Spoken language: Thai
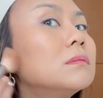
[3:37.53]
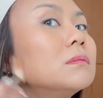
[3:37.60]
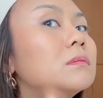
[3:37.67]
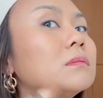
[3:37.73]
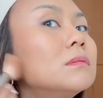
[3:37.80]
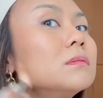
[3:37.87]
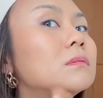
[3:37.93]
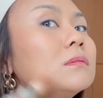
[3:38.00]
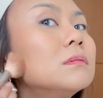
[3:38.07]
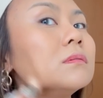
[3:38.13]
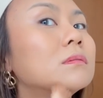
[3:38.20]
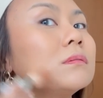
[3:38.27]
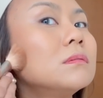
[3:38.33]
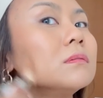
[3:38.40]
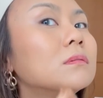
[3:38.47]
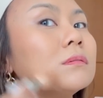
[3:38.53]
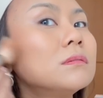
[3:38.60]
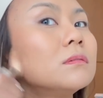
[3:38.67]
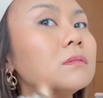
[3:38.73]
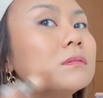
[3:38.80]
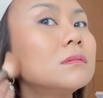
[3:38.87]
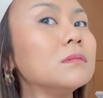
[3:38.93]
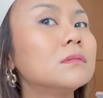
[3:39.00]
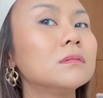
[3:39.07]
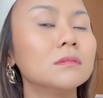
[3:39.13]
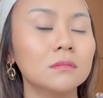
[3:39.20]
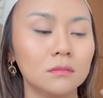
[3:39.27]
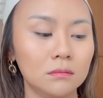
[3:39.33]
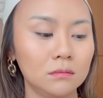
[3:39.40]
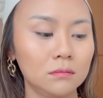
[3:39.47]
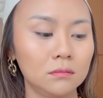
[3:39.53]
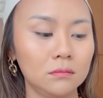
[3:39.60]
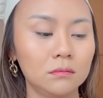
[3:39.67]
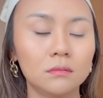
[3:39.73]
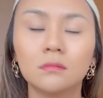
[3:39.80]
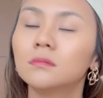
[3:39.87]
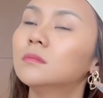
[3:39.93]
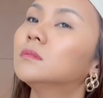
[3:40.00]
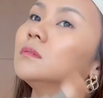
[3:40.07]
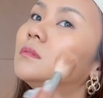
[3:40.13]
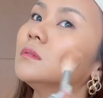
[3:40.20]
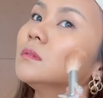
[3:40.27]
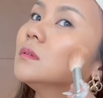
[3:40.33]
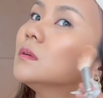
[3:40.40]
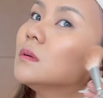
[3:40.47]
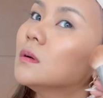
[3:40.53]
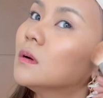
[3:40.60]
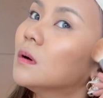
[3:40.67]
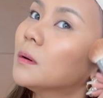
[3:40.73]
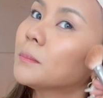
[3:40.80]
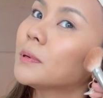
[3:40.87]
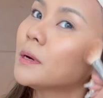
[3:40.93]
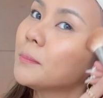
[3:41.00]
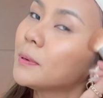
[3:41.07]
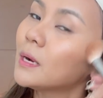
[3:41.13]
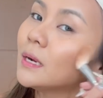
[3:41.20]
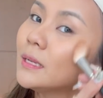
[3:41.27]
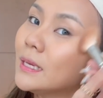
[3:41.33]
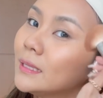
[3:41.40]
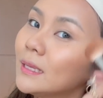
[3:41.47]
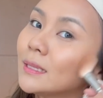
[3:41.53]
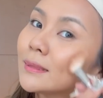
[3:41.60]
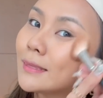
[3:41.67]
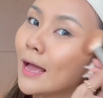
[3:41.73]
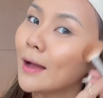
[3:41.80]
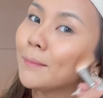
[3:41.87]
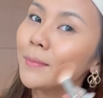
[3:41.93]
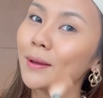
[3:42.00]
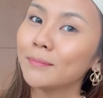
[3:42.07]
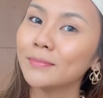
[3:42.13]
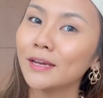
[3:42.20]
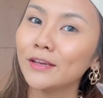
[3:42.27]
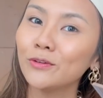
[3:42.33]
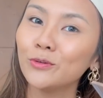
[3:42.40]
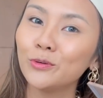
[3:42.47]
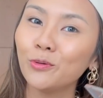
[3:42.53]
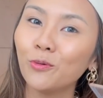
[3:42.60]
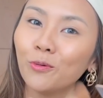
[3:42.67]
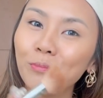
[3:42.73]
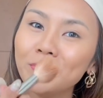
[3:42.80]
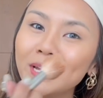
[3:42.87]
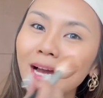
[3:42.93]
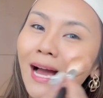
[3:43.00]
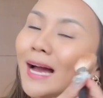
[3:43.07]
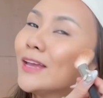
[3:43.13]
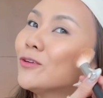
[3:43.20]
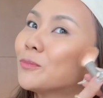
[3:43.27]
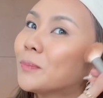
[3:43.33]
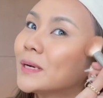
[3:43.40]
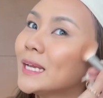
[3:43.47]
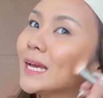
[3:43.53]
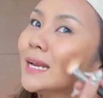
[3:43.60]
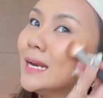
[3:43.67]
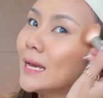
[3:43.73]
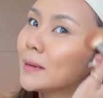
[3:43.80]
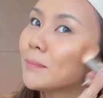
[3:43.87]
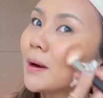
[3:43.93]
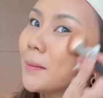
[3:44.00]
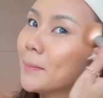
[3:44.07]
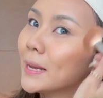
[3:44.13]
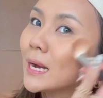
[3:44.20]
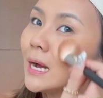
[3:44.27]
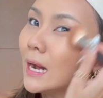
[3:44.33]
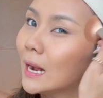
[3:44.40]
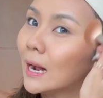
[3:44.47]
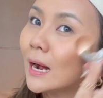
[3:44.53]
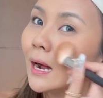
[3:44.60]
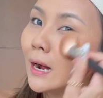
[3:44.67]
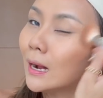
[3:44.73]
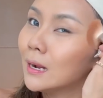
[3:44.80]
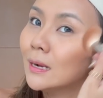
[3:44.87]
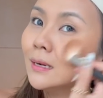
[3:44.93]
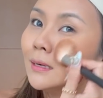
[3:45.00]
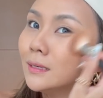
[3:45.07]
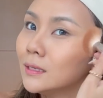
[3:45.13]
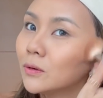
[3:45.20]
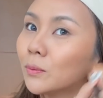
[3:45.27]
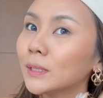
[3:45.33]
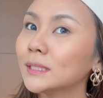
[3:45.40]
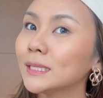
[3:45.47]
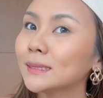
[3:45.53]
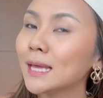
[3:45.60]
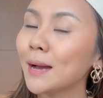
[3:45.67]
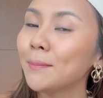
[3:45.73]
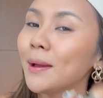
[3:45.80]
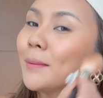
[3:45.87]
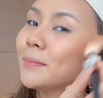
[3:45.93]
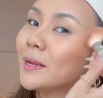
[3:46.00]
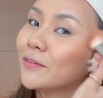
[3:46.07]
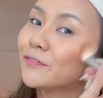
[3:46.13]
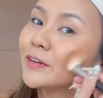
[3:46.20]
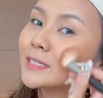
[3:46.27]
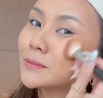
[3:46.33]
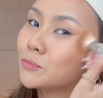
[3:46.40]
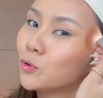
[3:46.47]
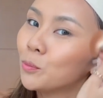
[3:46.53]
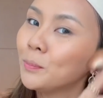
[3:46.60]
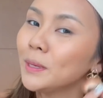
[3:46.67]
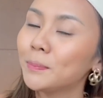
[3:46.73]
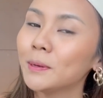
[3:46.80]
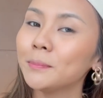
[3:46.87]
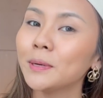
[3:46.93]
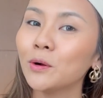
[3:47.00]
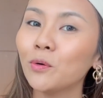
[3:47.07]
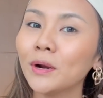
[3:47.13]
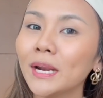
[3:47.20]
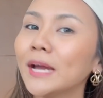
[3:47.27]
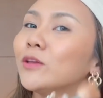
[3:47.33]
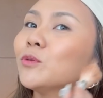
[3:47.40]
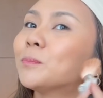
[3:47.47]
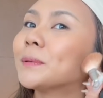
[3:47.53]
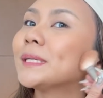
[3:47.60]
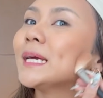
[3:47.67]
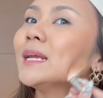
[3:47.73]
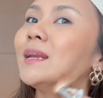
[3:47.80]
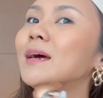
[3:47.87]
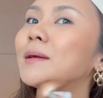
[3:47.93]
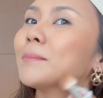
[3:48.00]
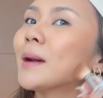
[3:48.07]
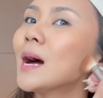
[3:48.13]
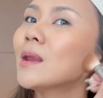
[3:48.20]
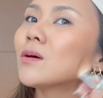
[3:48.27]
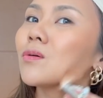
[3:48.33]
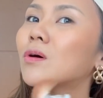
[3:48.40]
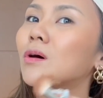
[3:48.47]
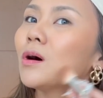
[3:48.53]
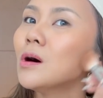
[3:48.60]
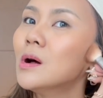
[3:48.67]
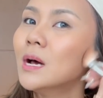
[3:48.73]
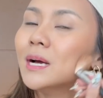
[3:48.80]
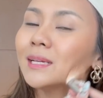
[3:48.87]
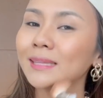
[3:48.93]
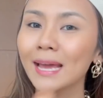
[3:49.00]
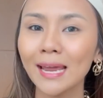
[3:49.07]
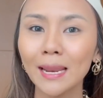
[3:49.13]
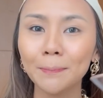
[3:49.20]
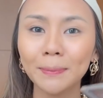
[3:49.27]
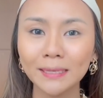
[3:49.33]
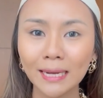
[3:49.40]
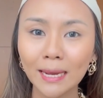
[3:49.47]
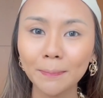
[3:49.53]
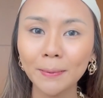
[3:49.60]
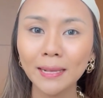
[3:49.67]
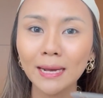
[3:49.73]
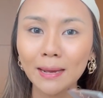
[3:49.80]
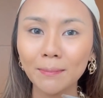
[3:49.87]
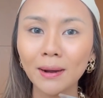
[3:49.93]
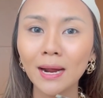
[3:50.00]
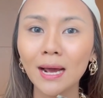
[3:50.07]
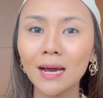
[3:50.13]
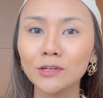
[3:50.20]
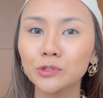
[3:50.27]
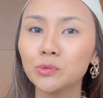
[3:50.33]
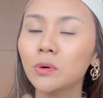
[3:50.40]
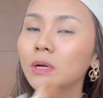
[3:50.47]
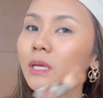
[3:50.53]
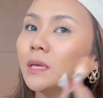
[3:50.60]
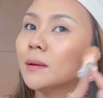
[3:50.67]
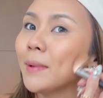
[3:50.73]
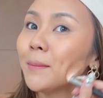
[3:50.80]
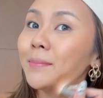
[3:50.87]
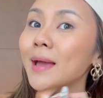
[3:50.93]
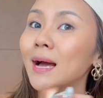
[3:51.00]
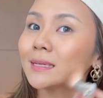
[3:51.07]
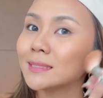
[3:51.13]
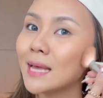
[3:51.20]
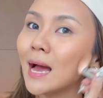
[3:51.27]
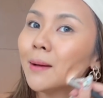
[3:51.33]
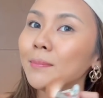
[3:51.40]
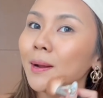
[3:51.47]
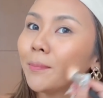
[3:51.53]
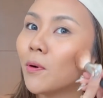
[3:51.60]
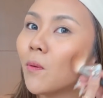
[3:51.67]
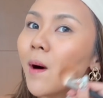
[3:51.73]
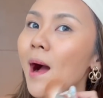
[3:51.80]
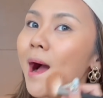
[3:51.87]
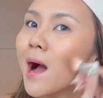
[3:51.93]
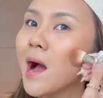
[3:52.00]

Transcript: อนซ์หน้านะให้มันแบบดูเป็นโค้งมากขึ้นนะเพื่อนๆที่ติดตามแอม ใน YouTube มีใครอยู่ประเทศไหนบ้างไหมคะหรือว่าติดตามแอมใน Facebook มีเพื่อนๆคนไหนอยู่ประเทศไหนบ้าง แล้วก็แต่ละประเทศเป็นยังไง บ้างคะช่วงนี้แอมอยากทราบนะเพราะว่า